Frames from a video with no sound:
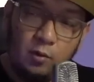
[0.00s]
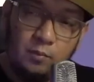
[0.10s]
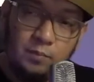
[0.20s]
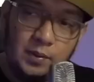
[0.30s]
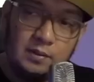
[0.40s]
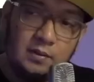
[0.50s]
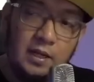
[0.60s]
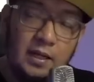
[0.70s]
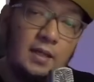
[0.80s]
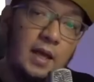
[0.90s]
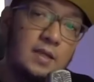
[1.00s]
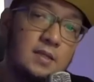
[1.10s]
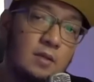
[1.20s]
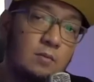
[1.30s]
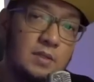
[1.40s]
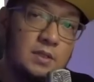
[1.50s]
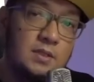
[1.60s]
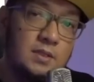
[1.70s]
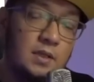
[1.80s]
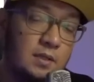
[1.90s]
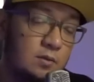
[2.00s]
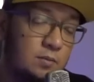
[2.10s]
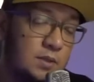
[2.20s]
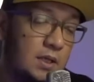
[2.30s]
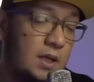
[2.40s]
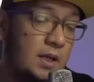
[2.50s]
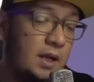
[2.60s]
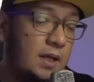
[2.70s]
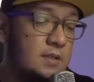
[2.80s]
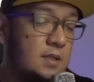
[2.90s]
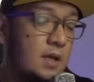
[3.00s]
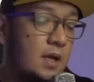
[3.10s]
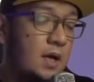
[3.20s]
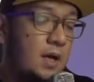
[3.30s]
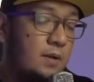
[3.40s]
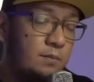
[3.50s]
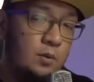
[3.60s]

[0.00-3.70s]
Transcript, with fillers: komplit grade S atau masih seal itu bisa dari range 60